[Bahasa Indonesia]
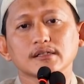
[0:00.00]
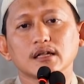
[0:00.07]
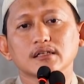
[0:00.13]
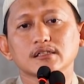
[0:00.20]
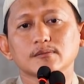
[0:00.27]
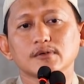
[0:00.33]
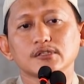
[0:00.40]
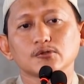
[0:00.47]

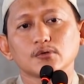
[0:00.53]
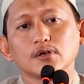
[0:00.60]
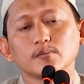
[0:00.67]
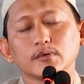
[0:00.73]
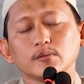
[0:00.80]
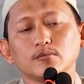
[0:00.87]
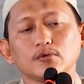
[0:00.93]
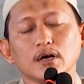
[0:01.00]
kesal sama
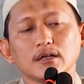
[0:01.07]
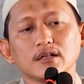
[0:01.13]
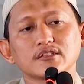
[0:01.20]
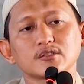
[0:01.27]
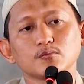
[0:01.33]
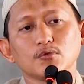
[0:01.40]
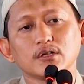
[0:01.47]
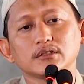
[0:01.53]
suami ibu,
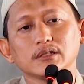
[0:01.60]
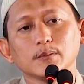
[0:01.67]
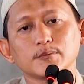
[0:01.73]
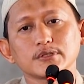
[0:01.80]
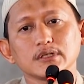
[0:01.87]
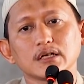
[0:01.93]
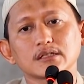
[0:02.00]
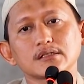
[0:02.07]
ada sebuah
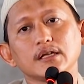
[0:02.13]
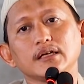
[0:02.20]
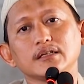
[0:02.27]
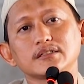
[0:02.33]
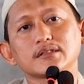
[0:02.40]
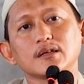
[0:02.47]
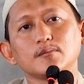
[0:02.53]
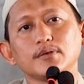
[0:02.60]
tips yang
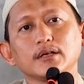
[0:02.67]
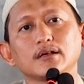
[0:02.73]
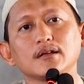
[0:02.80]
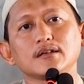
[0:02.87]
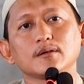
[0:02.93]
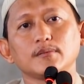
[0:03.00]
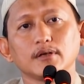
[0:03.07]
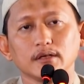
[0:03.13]
saya ingin saya
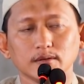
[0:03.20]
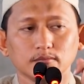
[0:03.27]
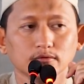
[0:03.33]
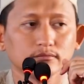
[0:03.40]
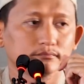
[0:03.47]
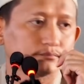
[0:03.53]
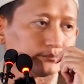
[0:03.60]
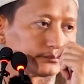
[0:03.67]
berikan kepada
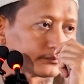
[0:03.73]
ibu.